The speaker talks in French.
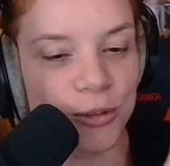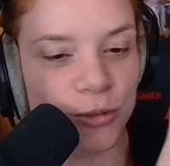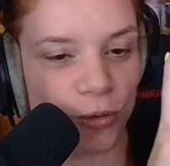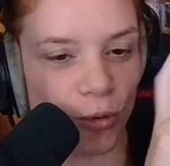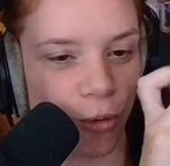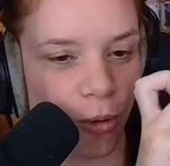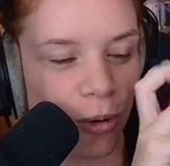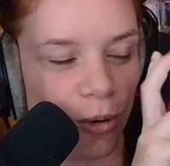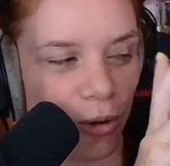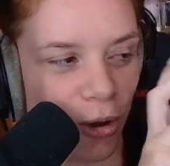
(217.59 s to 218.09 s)

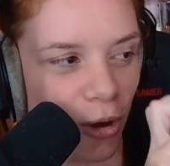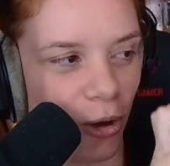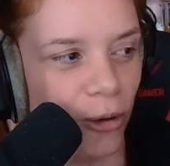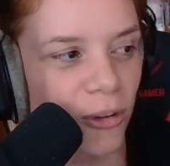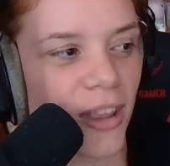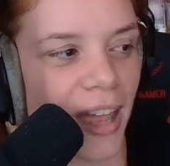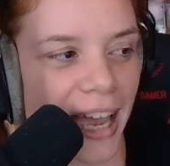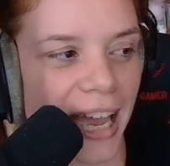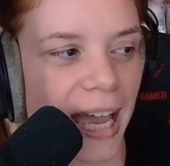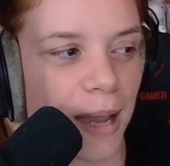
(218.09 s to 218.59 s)
trop
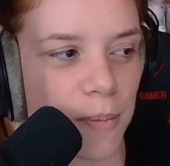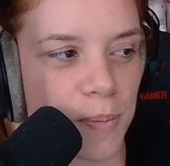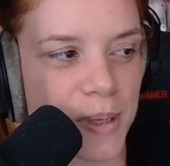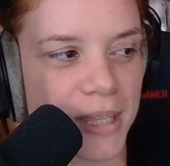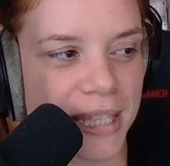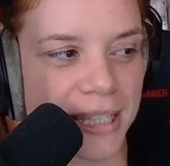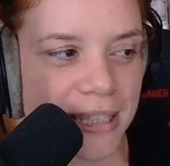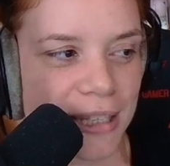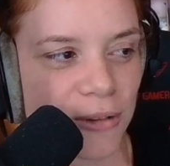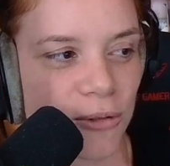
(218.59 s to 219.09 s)
grande
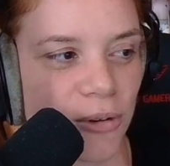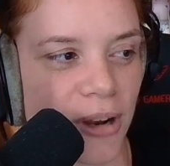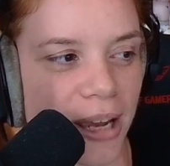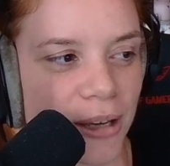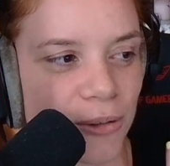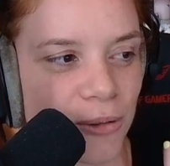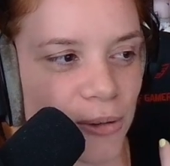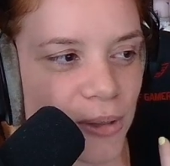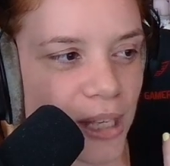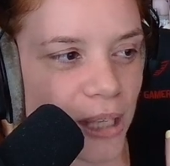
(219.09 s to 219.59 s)
rapidité de
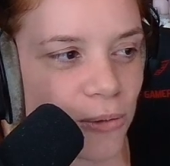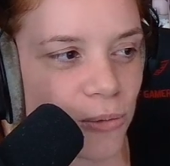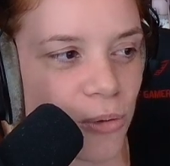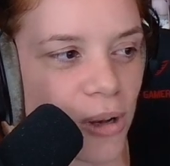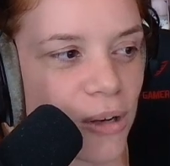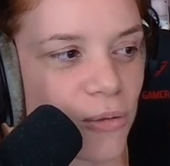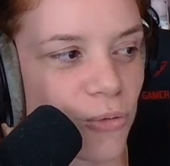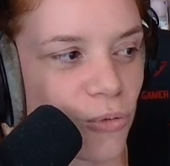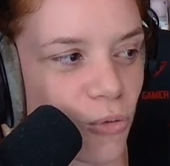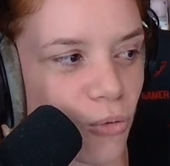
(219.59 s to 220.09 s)
l'acte
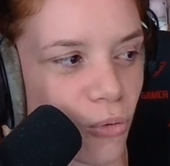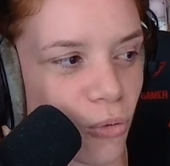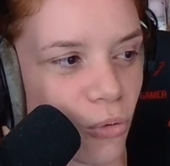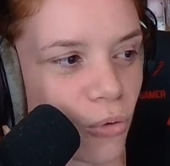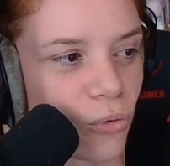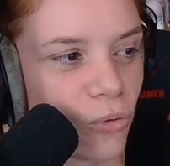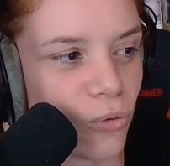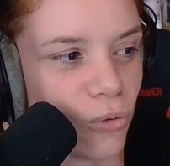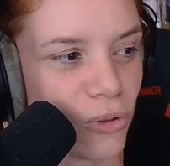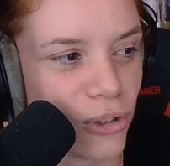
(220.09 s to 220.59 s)
sexuel selon
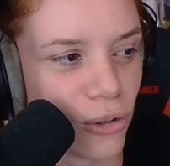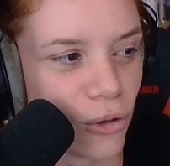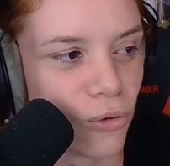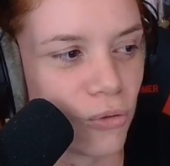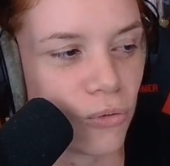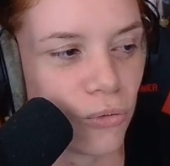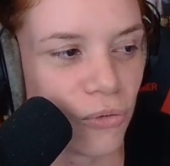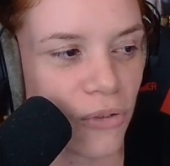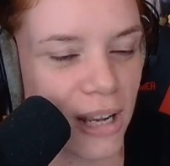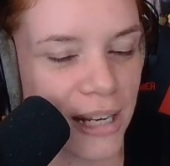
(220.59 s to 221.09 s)
une
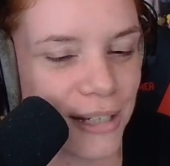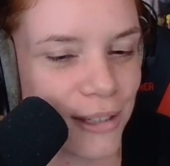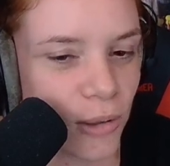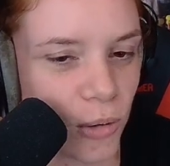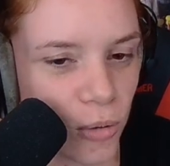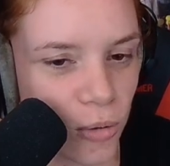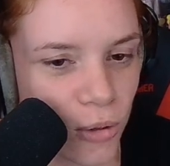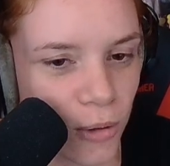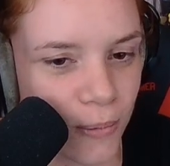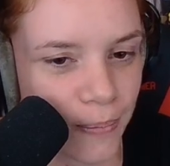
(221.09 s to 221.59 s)
nouvelle
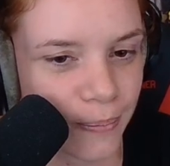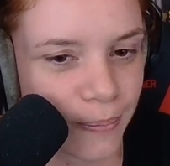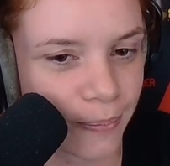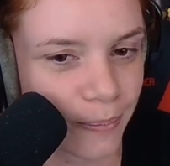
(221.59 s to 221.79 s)
étude.